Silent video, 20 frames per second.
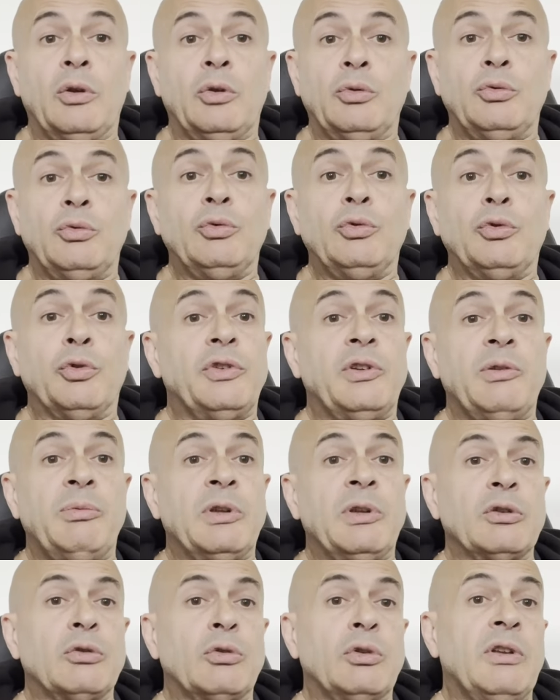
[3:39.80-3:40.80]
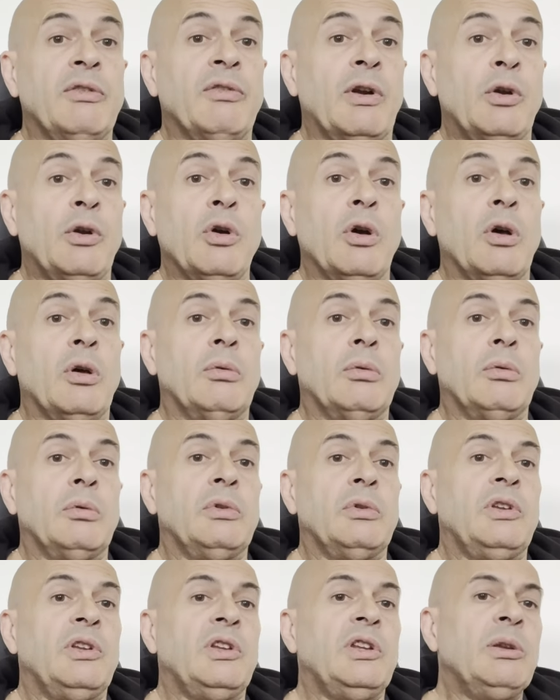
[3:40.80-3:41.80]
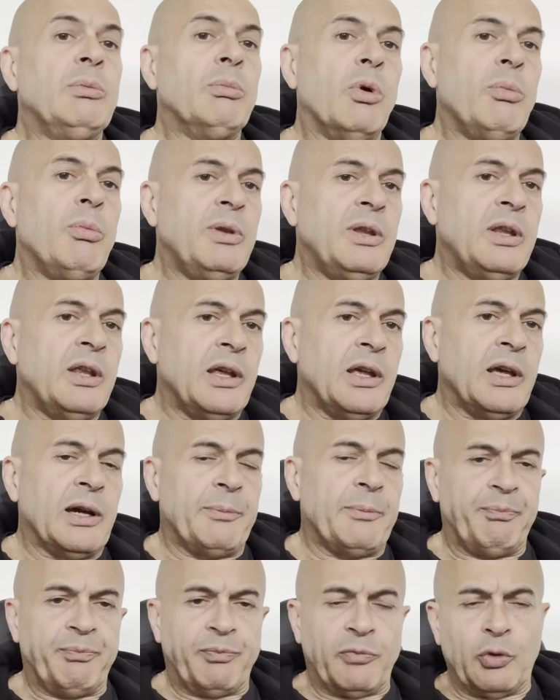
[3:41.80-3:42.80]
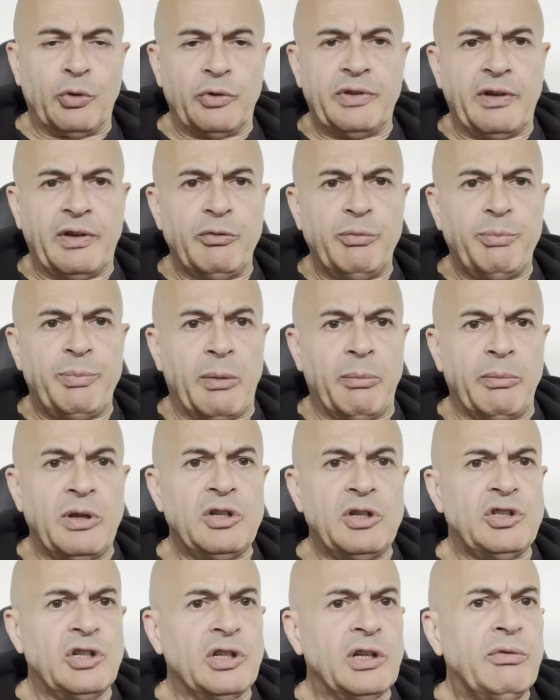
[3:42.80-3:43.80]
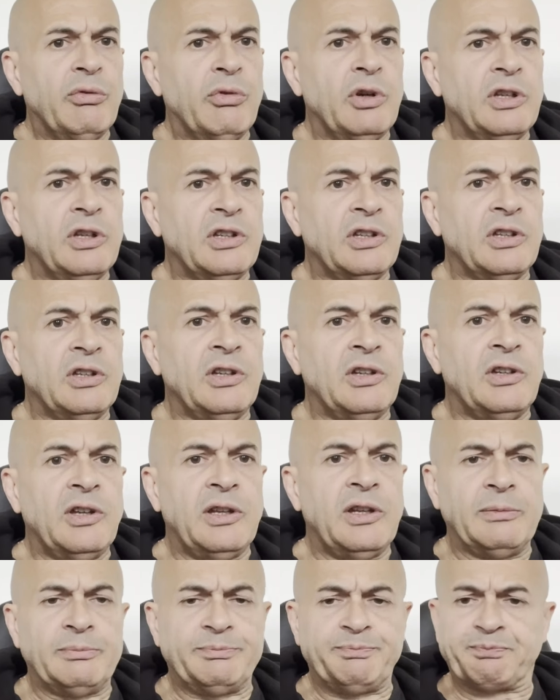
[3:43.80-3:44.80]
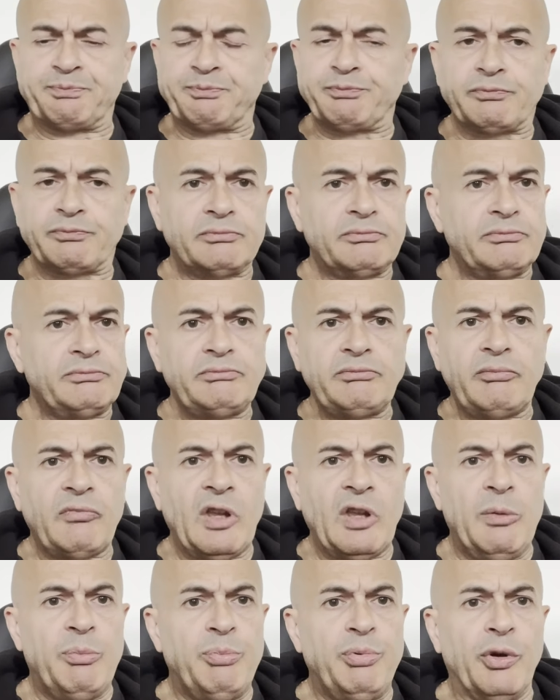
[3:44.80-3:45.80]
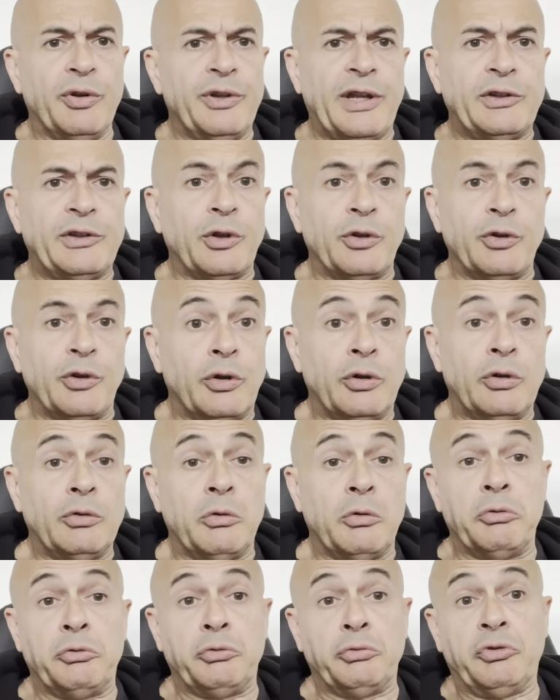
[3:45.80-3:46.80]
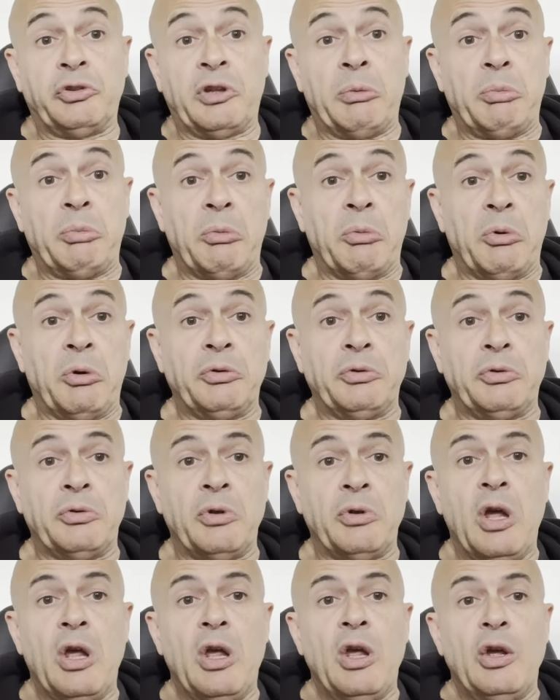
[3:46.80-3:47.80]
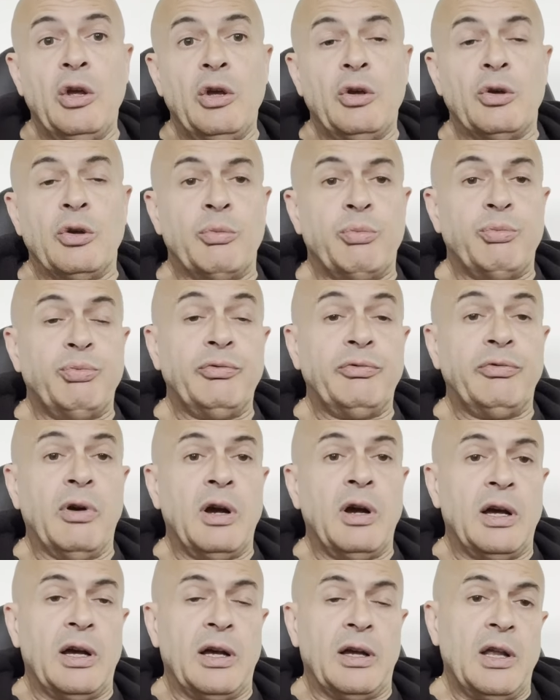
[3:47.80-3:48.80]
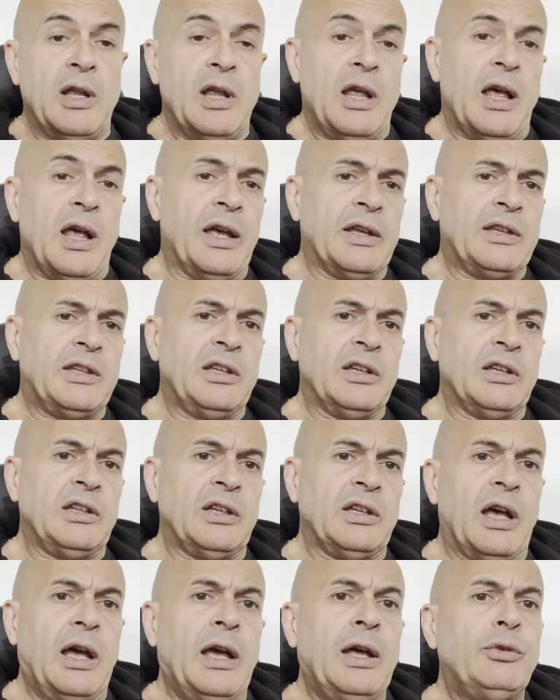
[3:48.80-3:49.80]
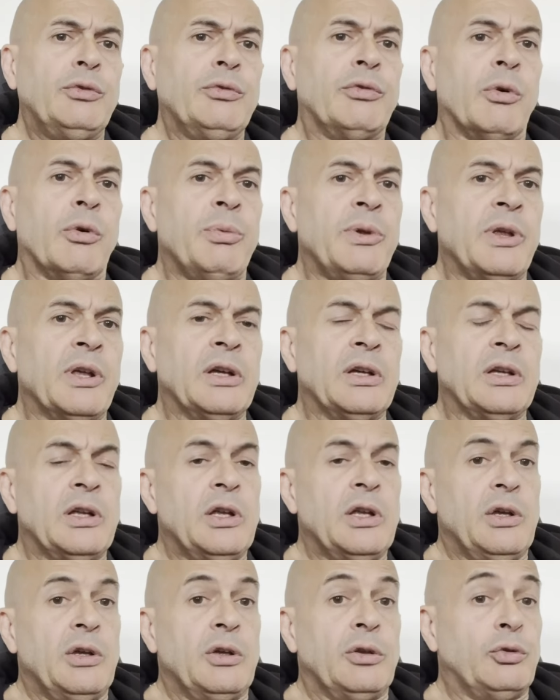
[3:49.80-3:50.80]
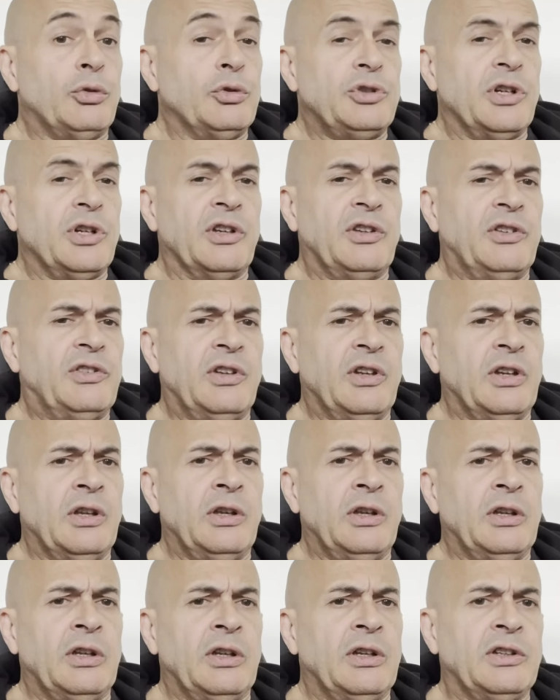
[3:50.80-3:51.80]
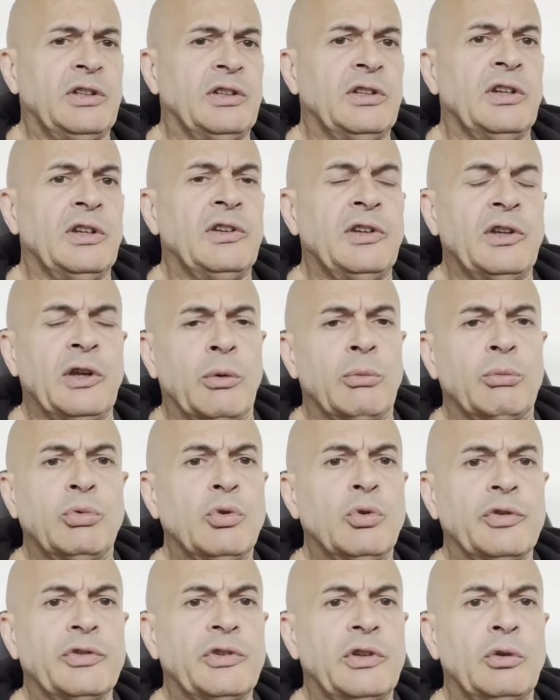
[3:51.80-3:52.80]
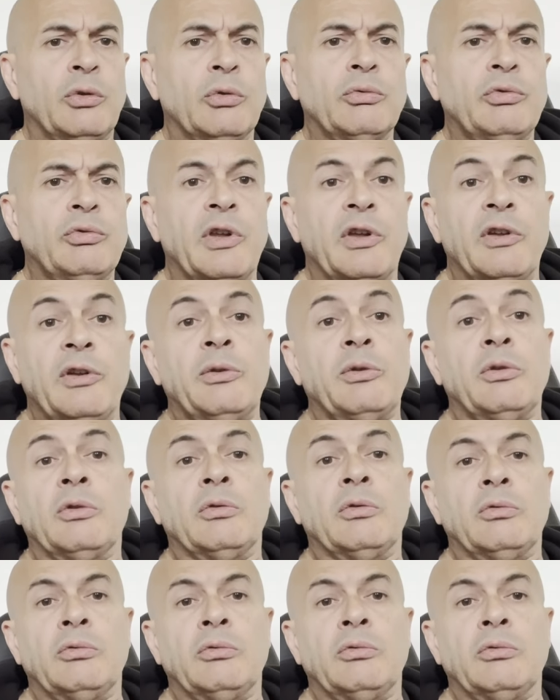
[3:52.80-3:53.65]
tout aussi bien que des valeurs immobilières. Donc ça vous permet de gérer vos liquidités et puis en attendant euh, tout simplement de euh, pouvoir acquérir un nouveau bien, de gérer ses liquidités en bourse et donc vous avez